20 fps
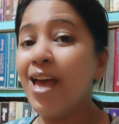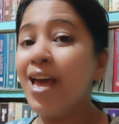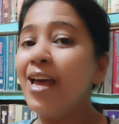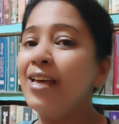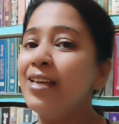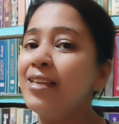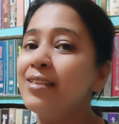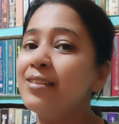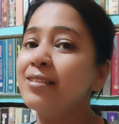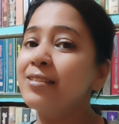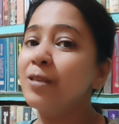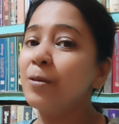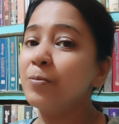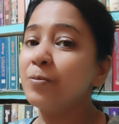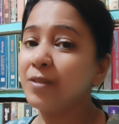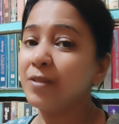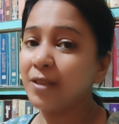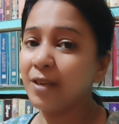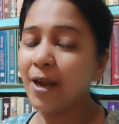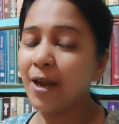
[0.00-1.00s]
एंड
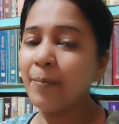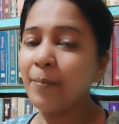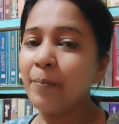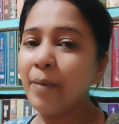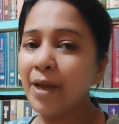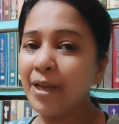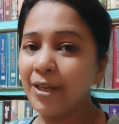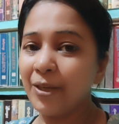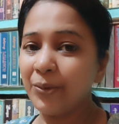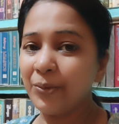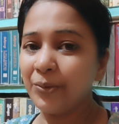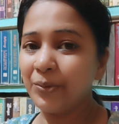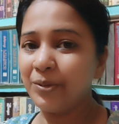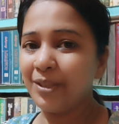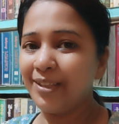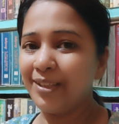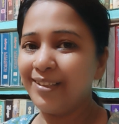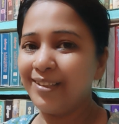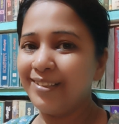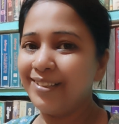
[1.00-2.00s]
सब्सक्राइब माई यूट्यूब
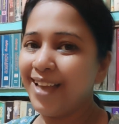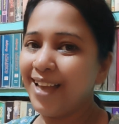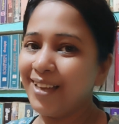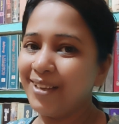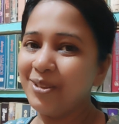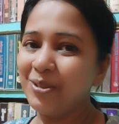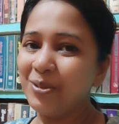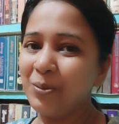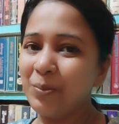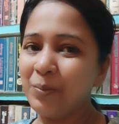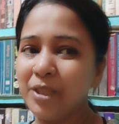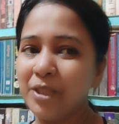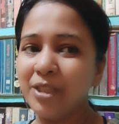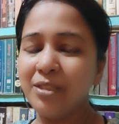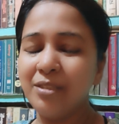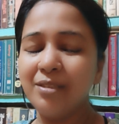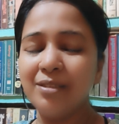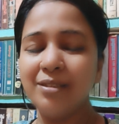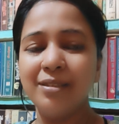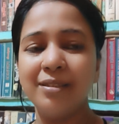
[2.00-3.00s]
चैनल थैंक यू सो मच